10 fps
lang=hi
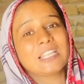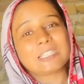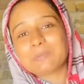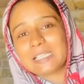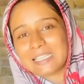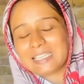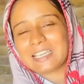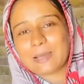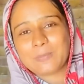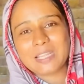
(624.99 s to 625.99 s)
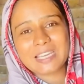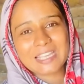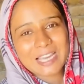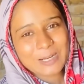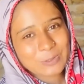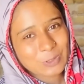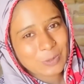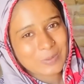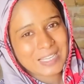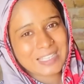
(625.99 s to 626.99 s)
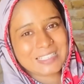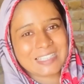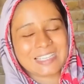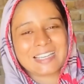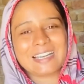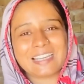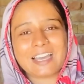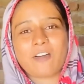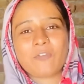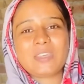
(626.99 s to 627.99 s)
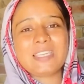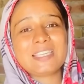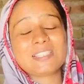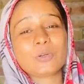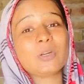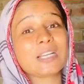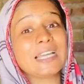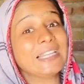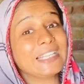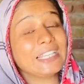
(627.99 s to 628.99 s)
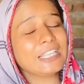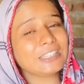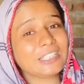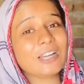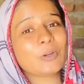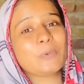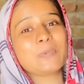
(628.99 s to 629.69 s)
तब तक रखिएगा अपना ख्याल और दुआ में याद रखिएगा अला हाफिज़ और कल के लिए इतना कोई